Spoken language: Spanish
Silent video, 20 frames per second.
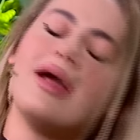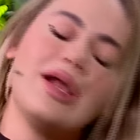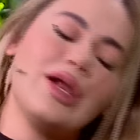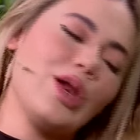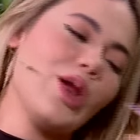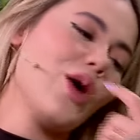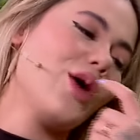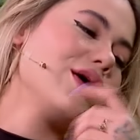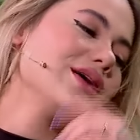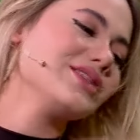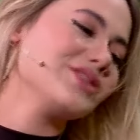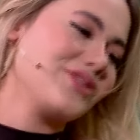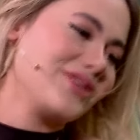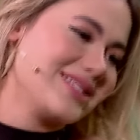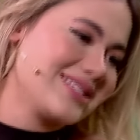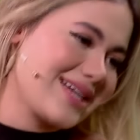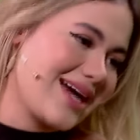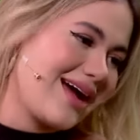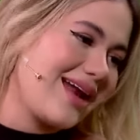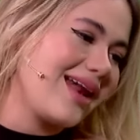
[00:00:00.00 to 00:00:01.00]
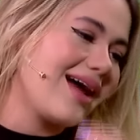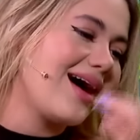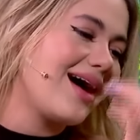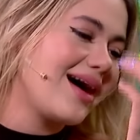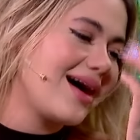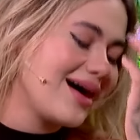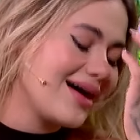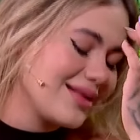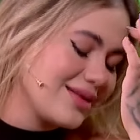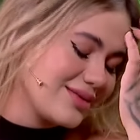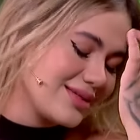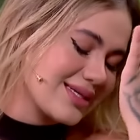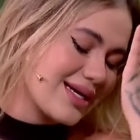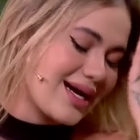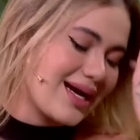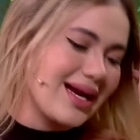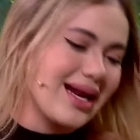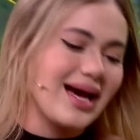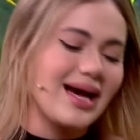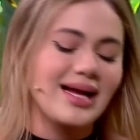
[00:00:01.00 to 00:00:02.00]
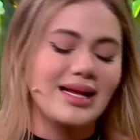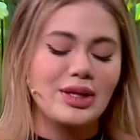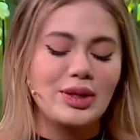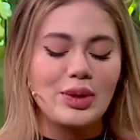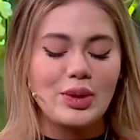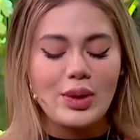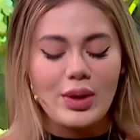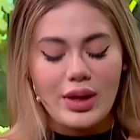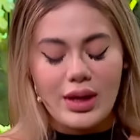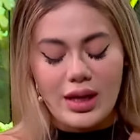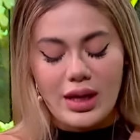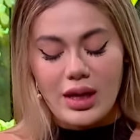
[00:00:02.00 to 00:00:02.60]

No, yo fui escalando, escalando.